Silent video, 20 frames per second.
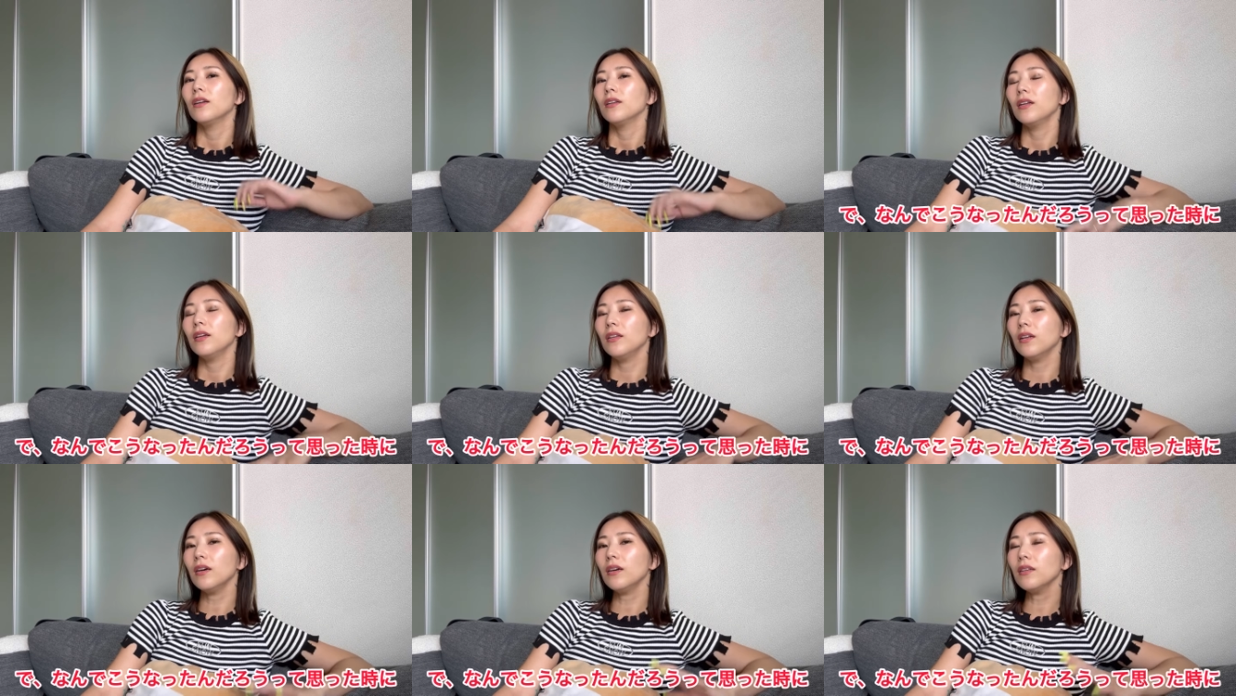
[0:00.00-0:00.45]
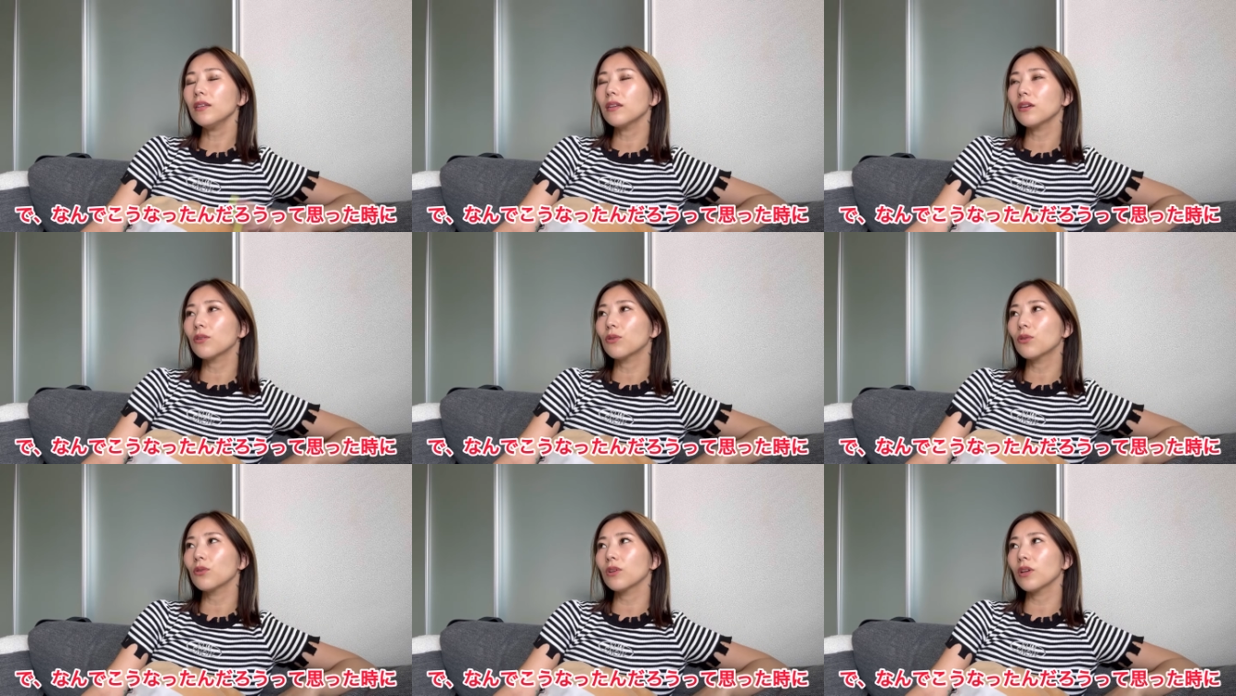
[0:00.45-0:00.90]
でなん
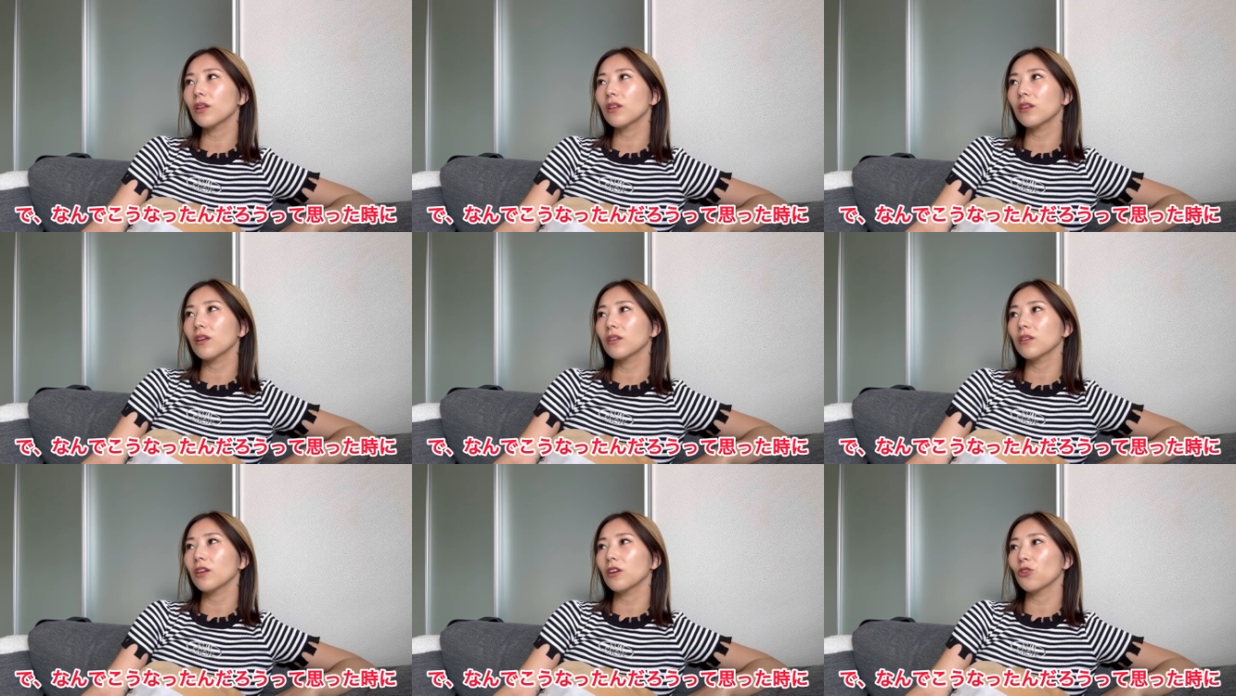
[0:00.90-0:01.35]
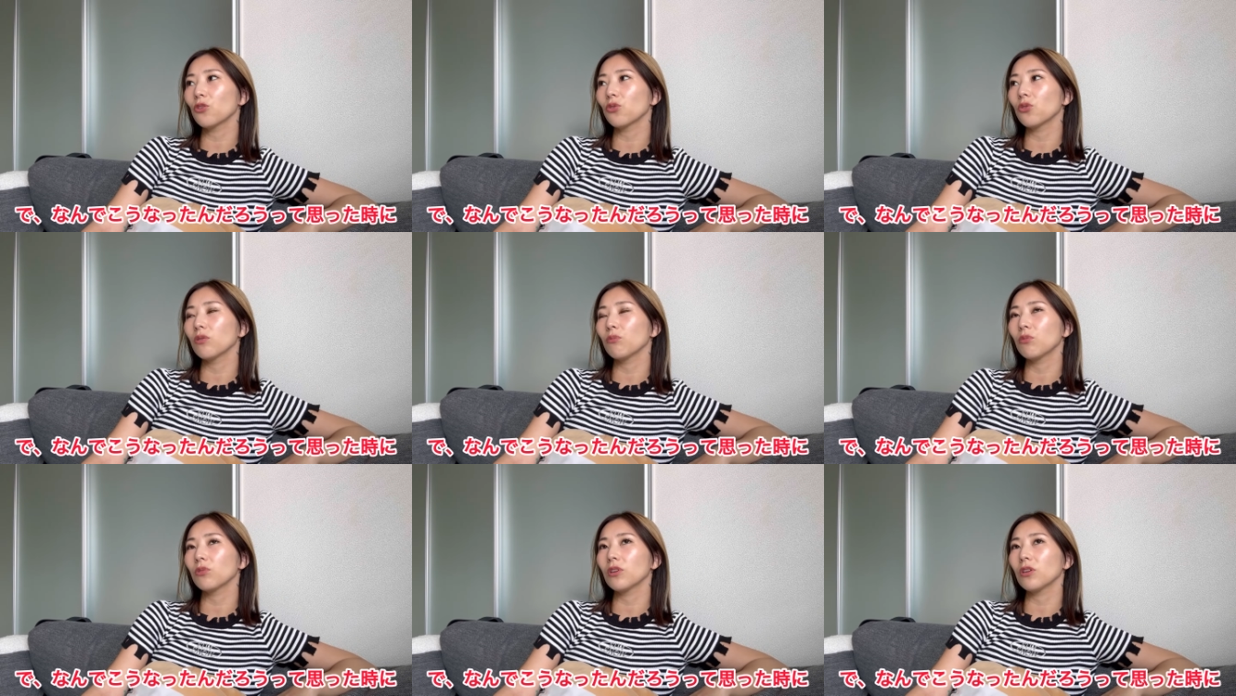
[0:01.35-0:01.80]
でこうなったんだろ
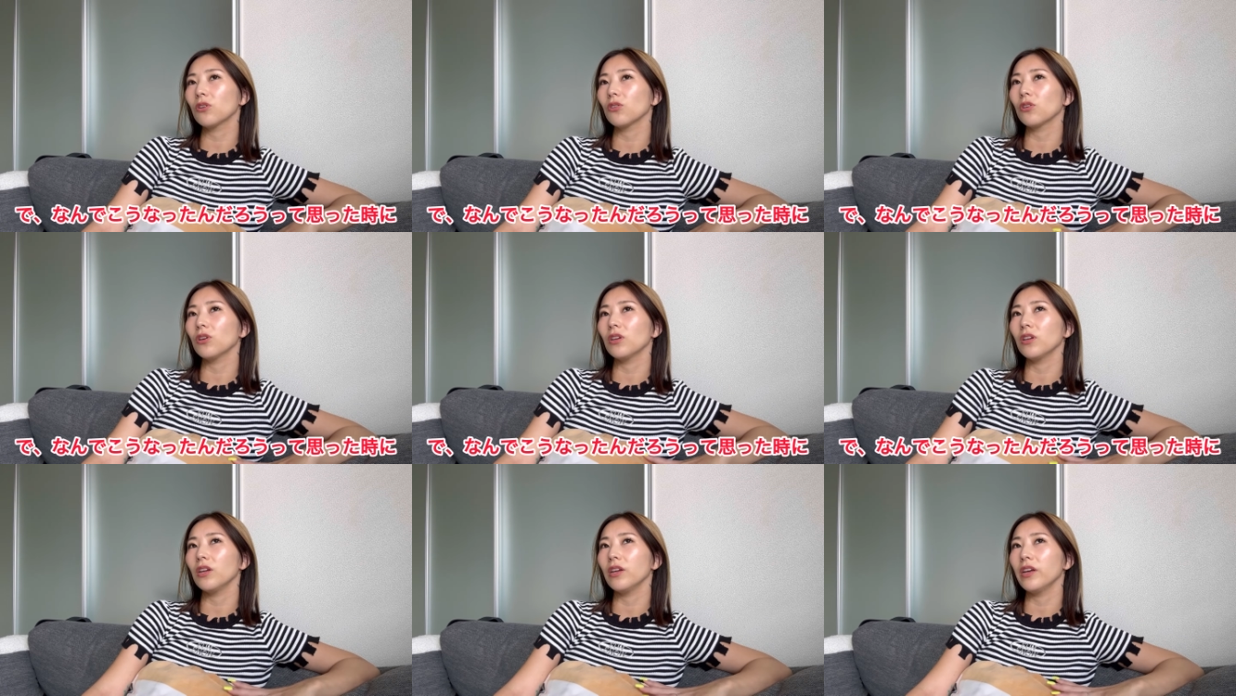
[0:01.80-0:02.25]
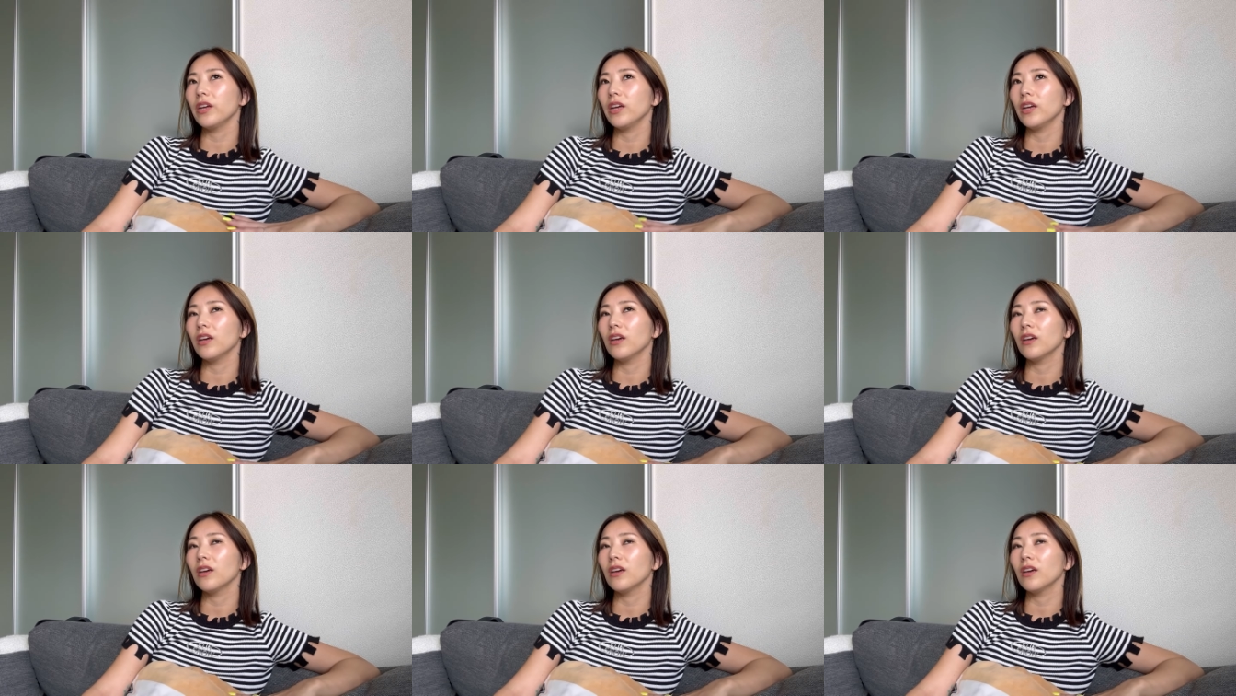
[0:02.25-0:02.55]
うって思った時に